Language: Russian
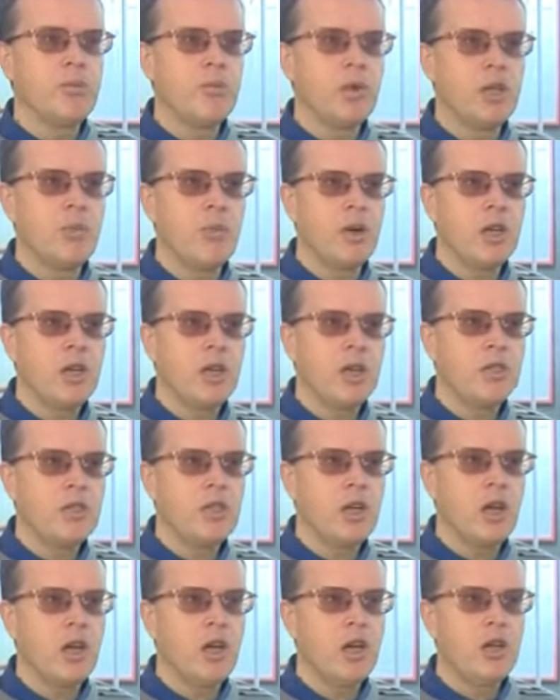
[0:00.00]

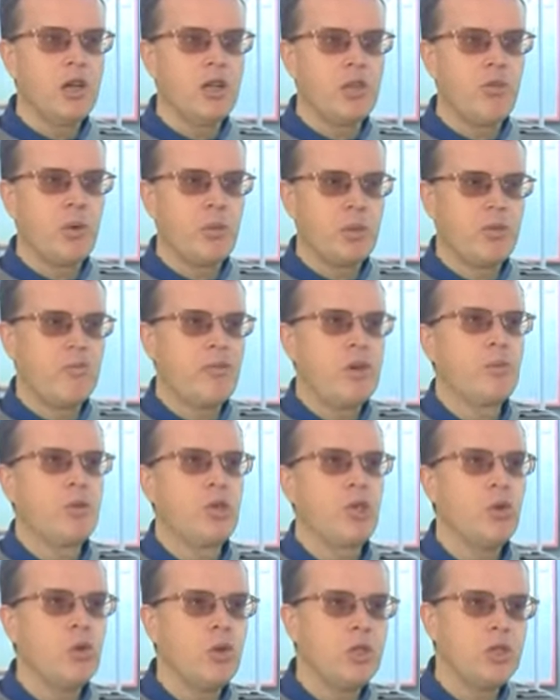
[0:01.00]
предприятие и, в общем,
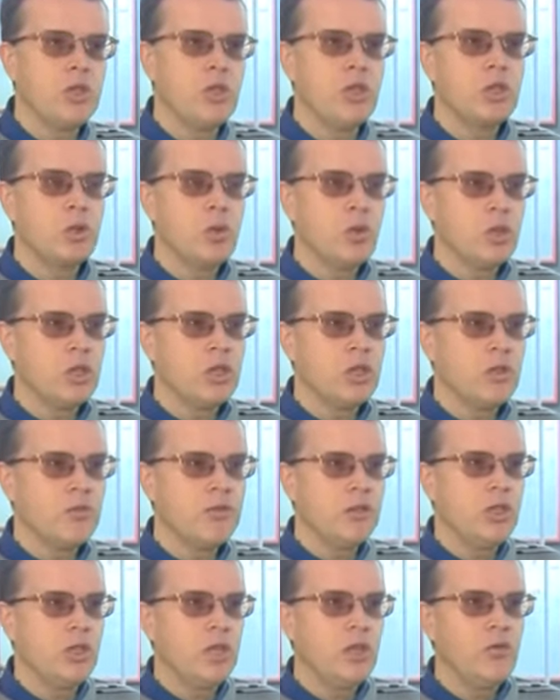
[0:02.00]
вообще уйти из
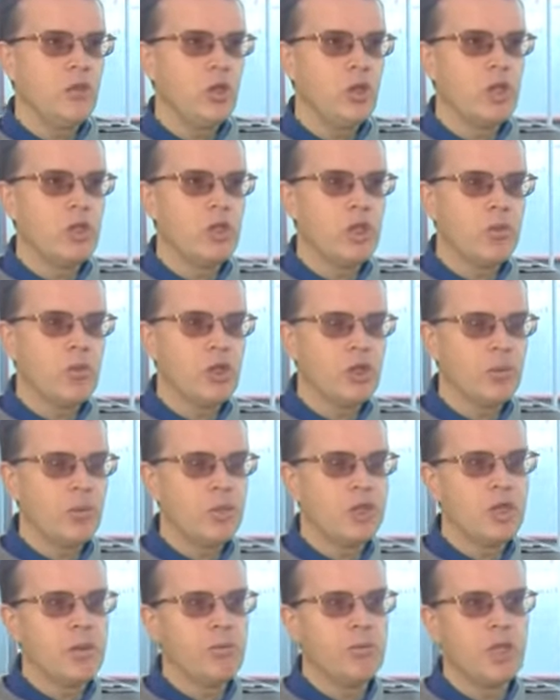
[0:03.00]
города в деревню для того,
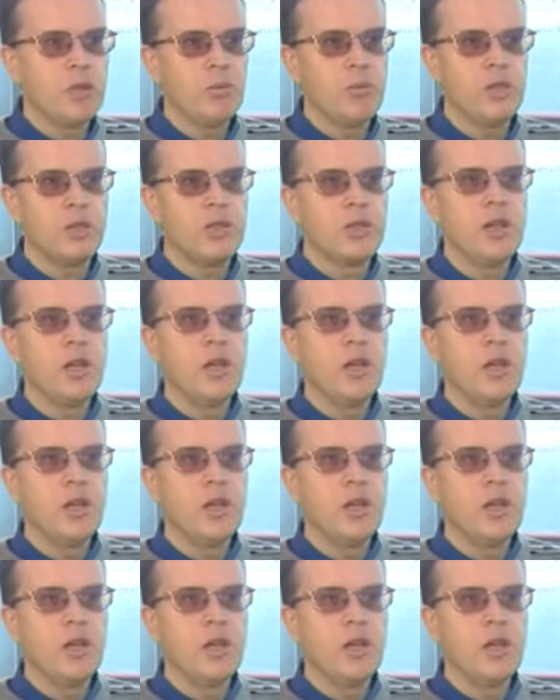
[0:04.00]
чтобы там добыть